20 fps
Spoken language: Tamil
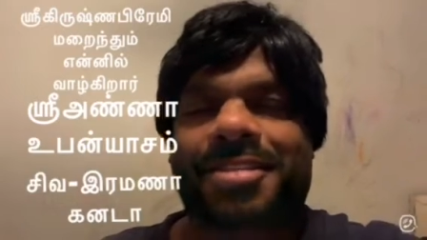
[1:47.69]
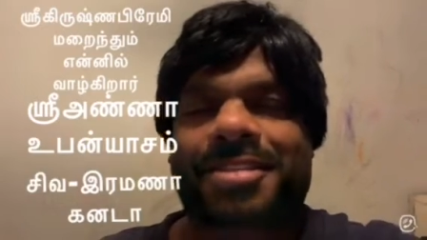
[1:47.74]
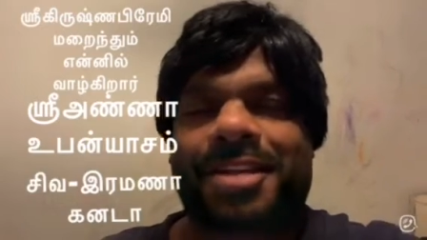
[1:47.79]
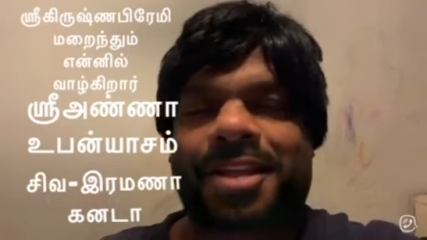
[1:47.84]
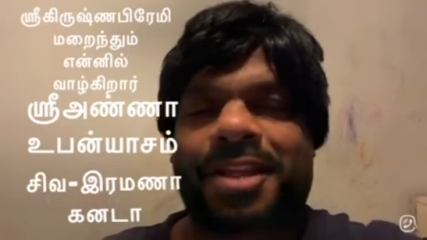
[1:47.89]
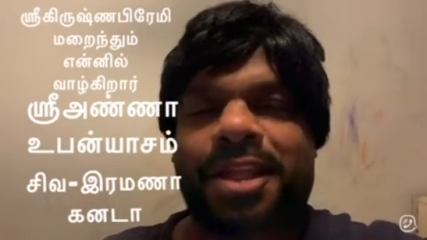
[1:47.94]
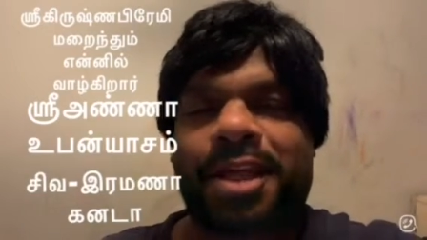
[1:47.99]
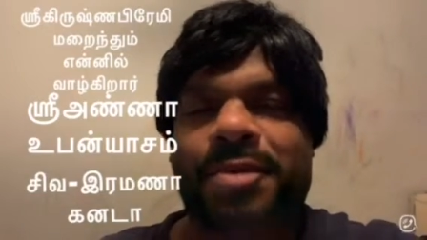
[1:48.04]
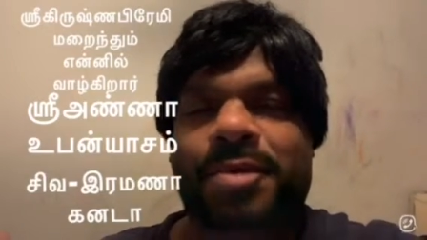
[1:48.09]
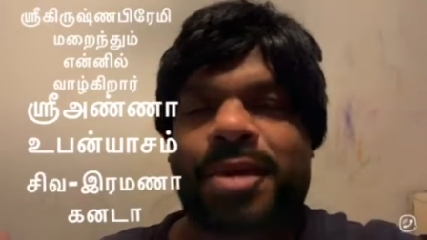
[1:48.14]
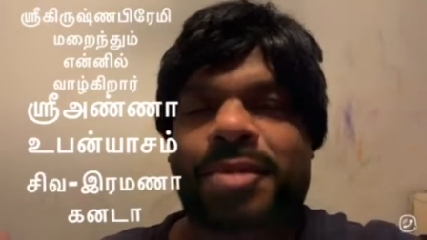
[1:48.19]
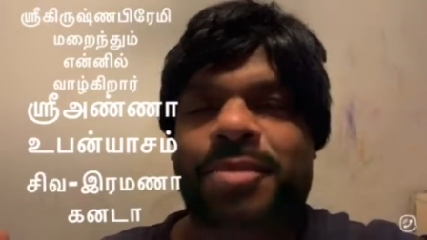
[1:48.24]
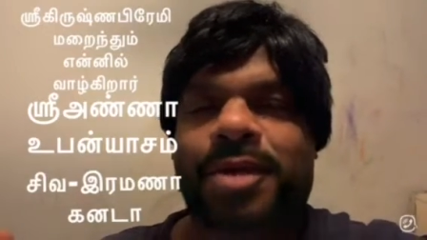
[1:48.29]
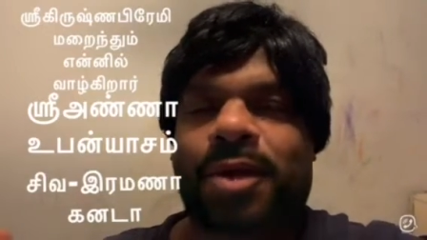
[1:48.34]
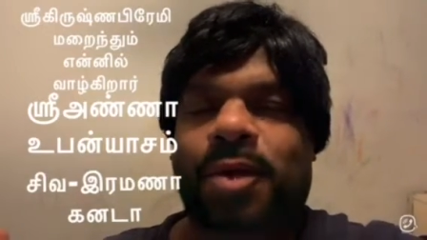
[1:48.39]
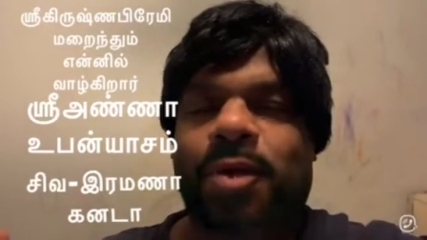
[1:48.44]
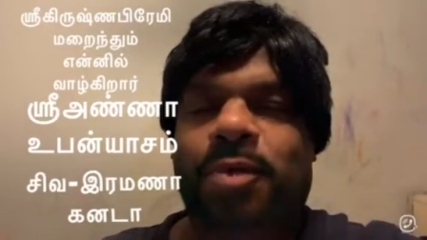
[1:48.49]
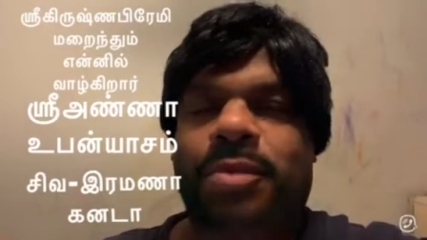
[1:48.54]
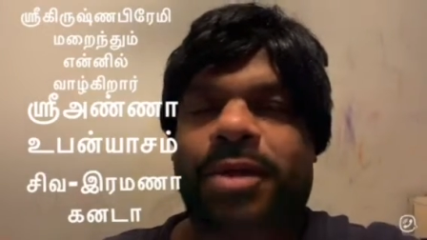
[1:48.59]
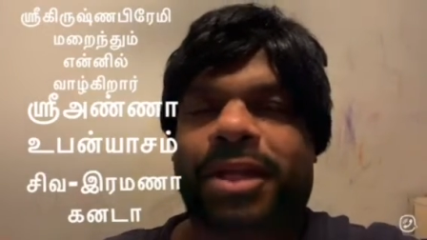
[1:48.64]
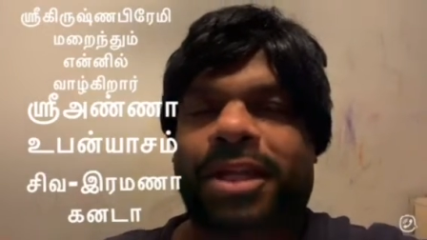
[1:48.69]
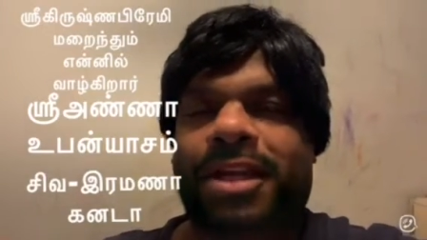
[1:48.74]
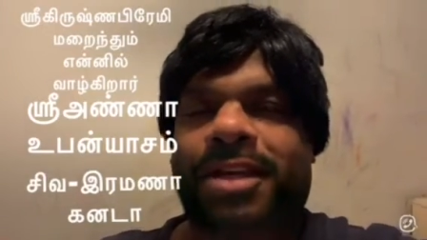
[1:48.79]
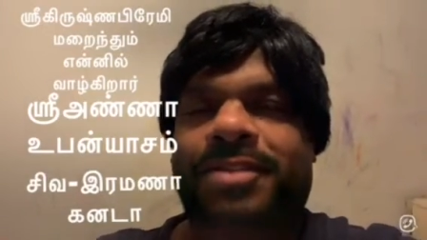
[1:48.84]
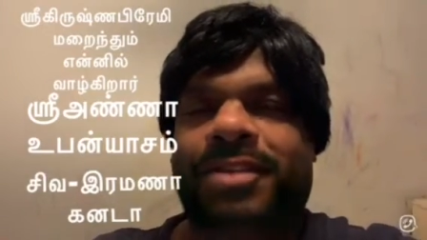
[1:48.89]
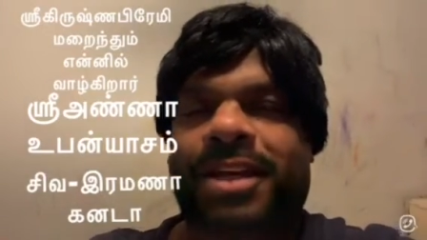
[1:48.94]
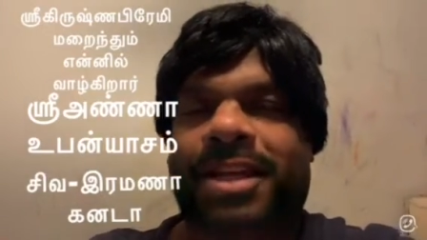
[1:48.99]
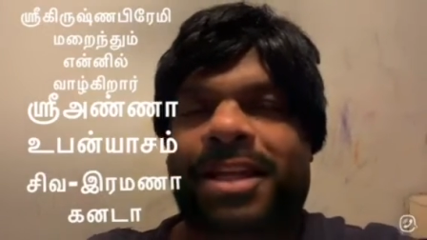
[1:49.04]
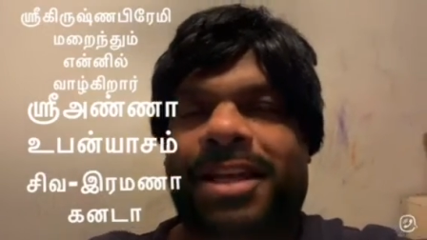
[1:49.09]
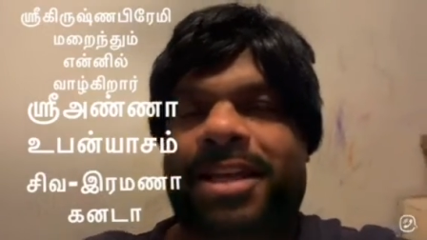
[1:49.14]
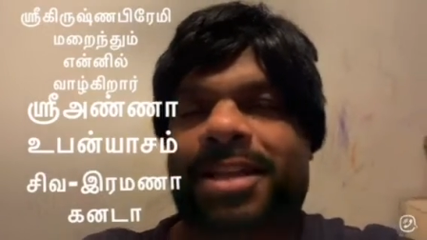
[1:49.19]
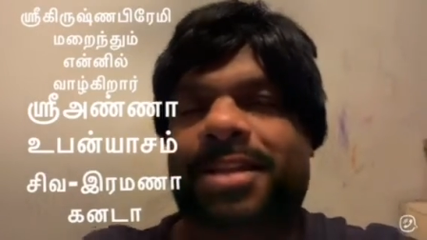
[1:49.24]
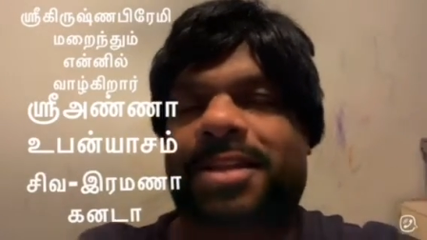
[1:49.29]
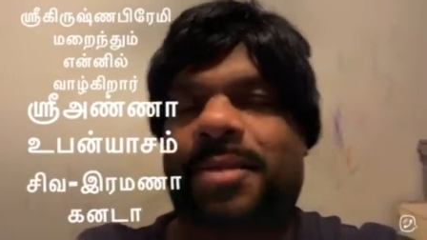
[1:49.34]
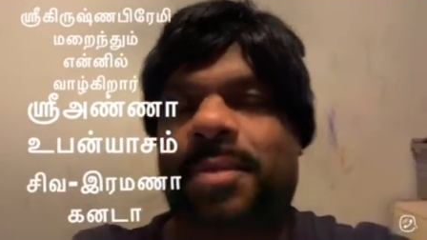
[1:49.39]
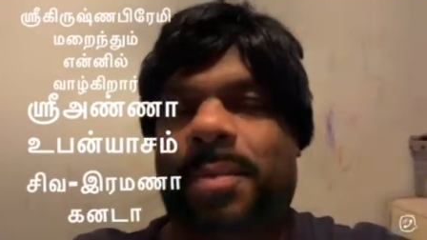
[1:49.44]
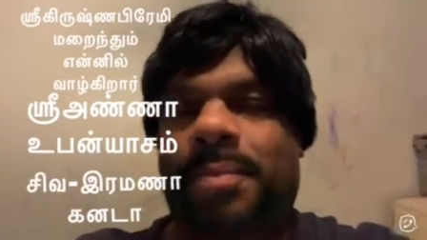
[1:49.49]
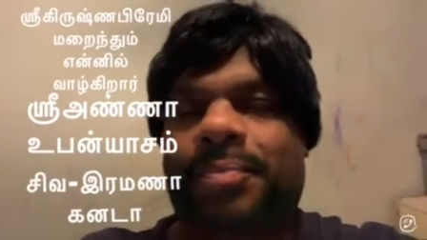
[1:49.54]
சத்யபாமா ருக்மணி என்று வருகிறது